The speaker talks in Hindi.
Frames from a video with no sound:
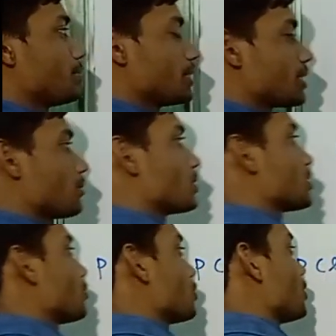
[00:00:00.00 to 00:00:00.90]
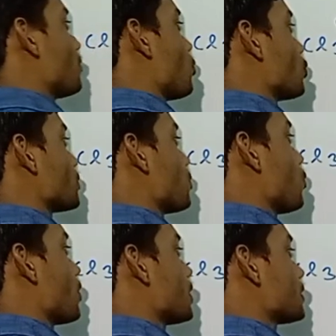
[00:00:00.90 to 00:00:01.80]
तो पी का मतलब हो गया
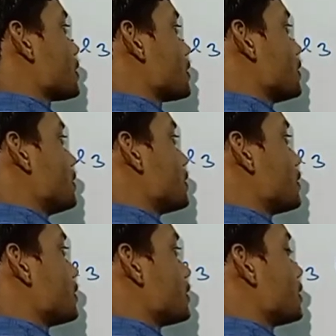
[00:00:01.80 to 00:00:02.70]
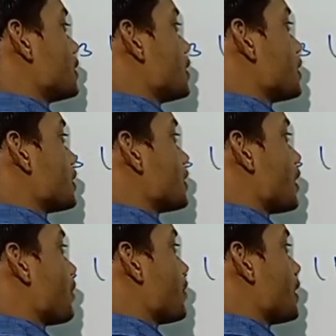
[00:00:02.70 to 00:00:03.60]
फॉस्फोरस तो
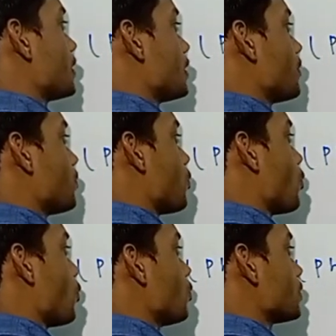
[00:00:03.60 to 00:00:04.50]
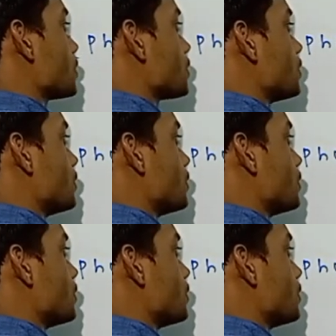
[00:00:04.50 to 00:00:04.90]
यहाँ पर लिख दिया फोस